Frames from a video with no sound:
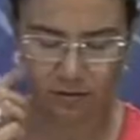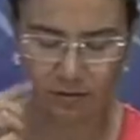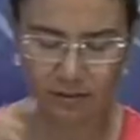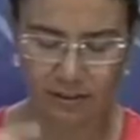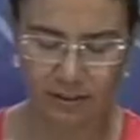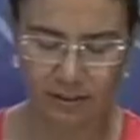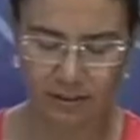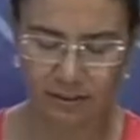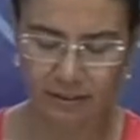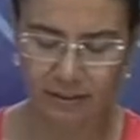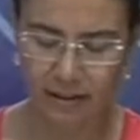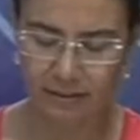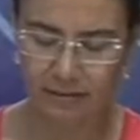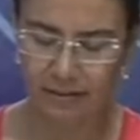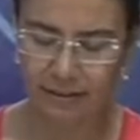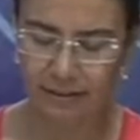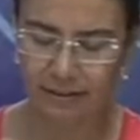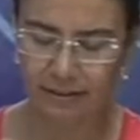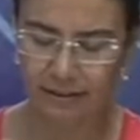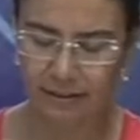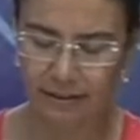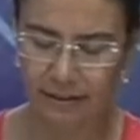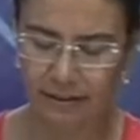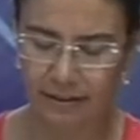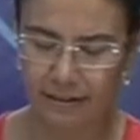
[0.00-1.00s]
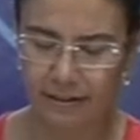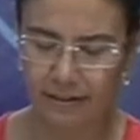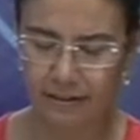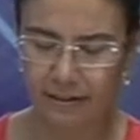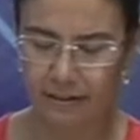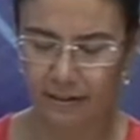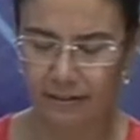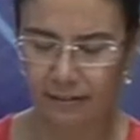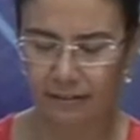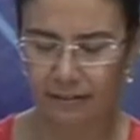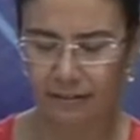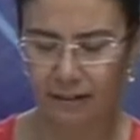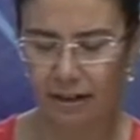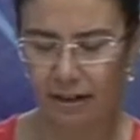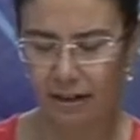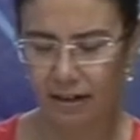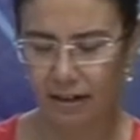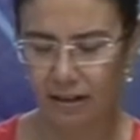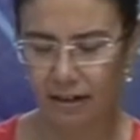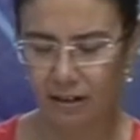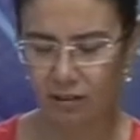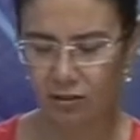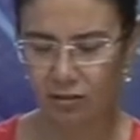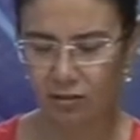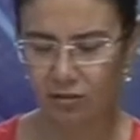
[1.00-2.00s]
doña Isabel, que, que, está
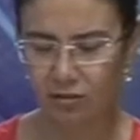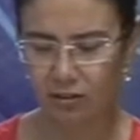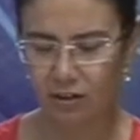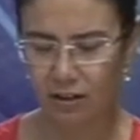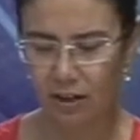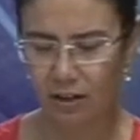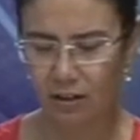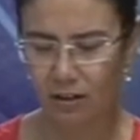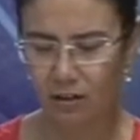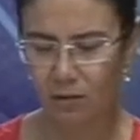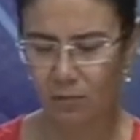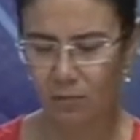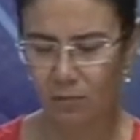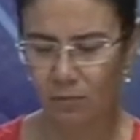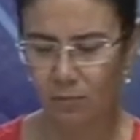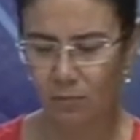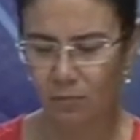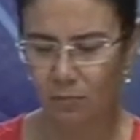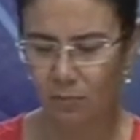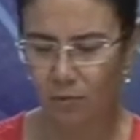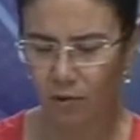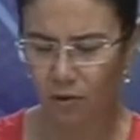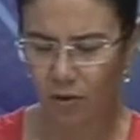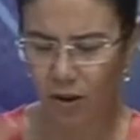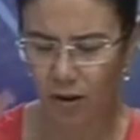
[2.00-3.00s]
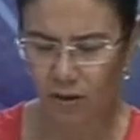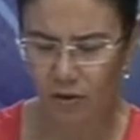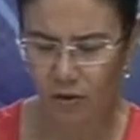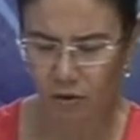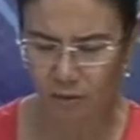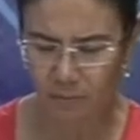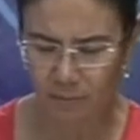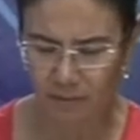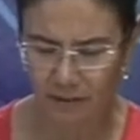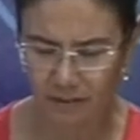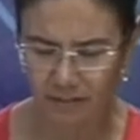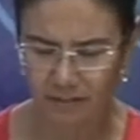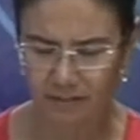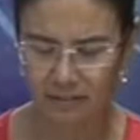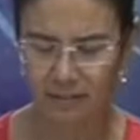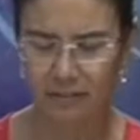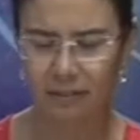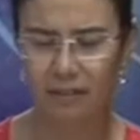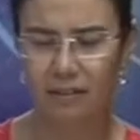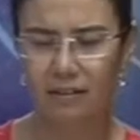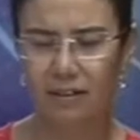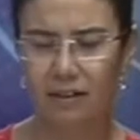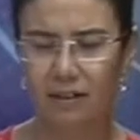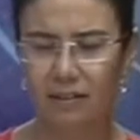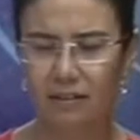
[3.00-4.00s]
la sociedad como un poco
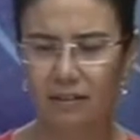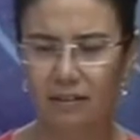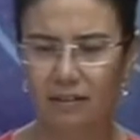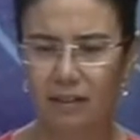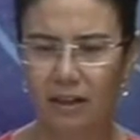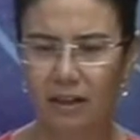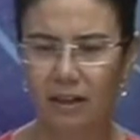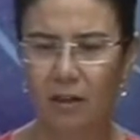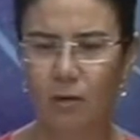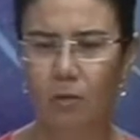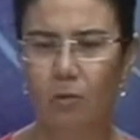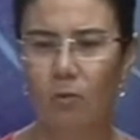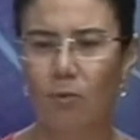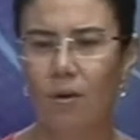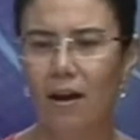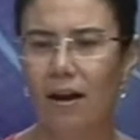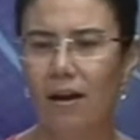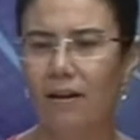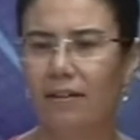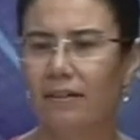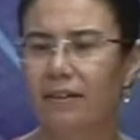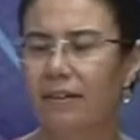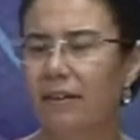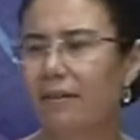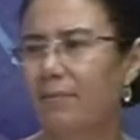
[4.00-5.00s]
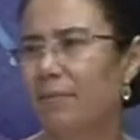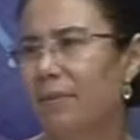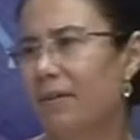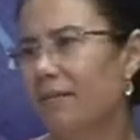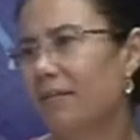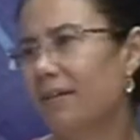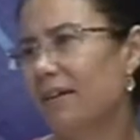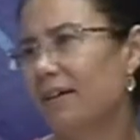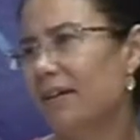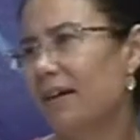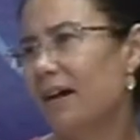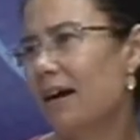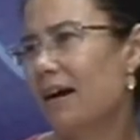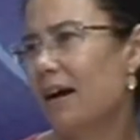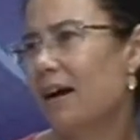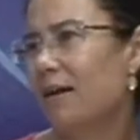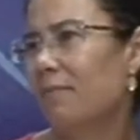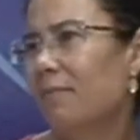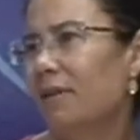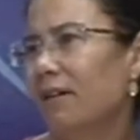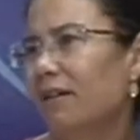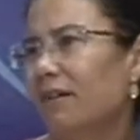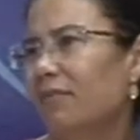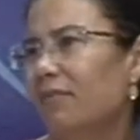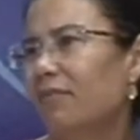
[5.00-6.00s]
adormecida? Da igual que me vaya a
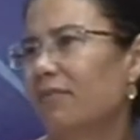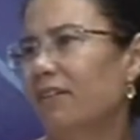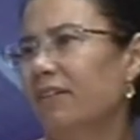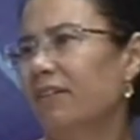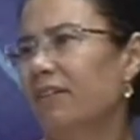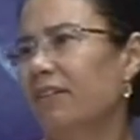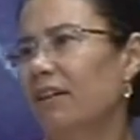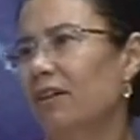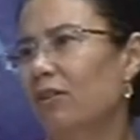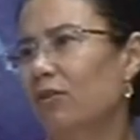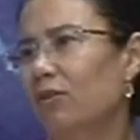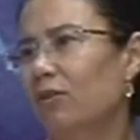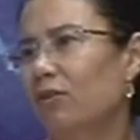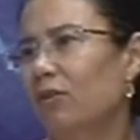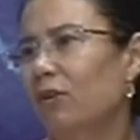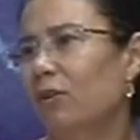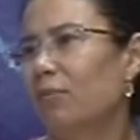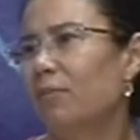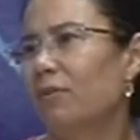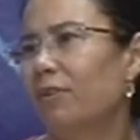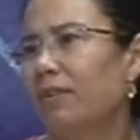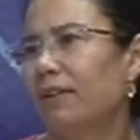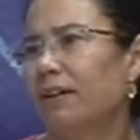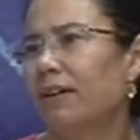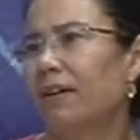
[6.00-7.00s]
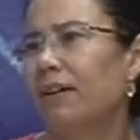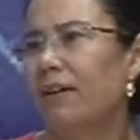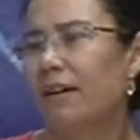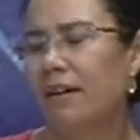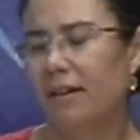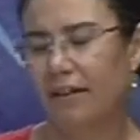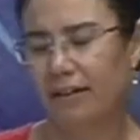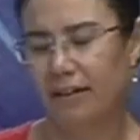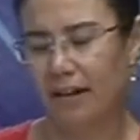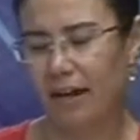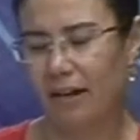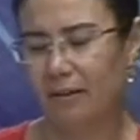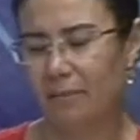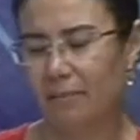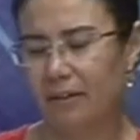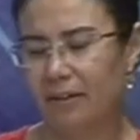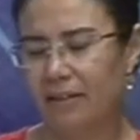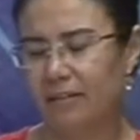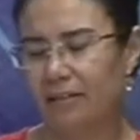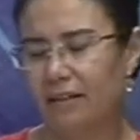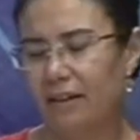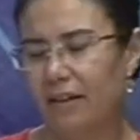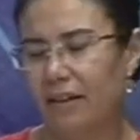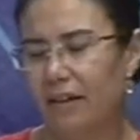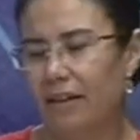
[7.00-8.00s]
manifestar o no, porque
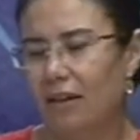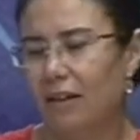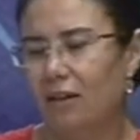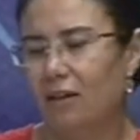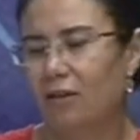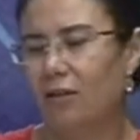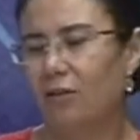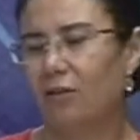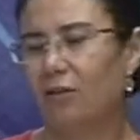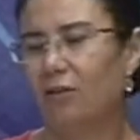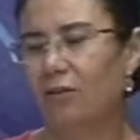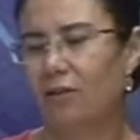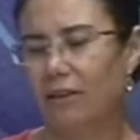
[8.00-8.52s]
realmente los